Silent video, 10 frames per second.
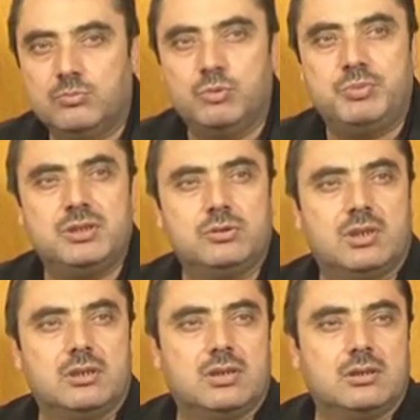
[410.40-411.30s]
Bu bir
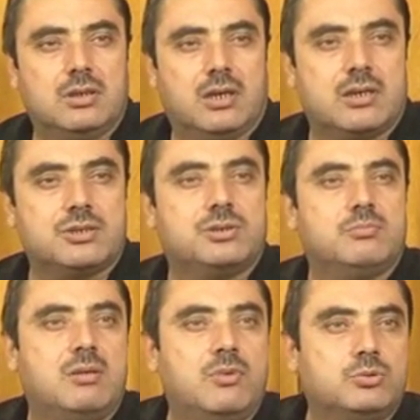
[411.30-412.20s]

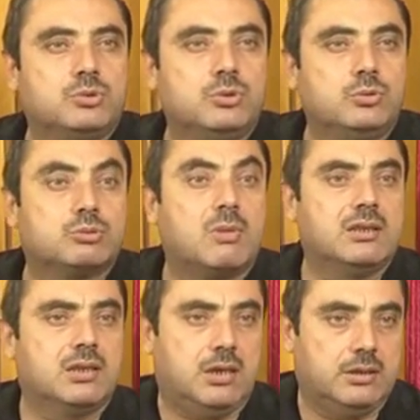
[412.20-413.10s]
araştırma mevzu,
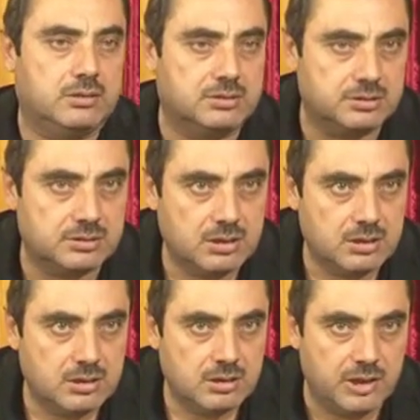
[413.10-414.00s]
uzmanlık alanıdır.
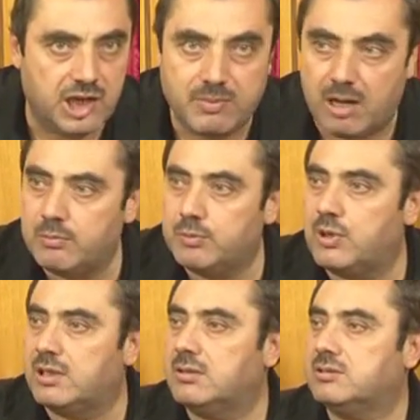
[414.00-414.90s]
Erbabı
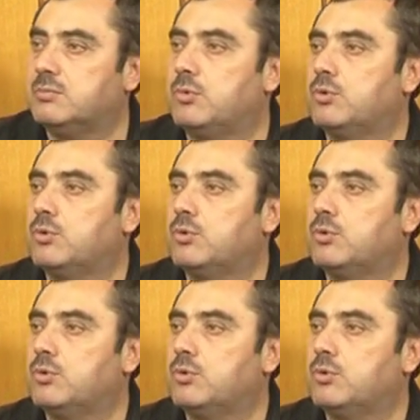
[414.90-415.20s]
bunu anlatıp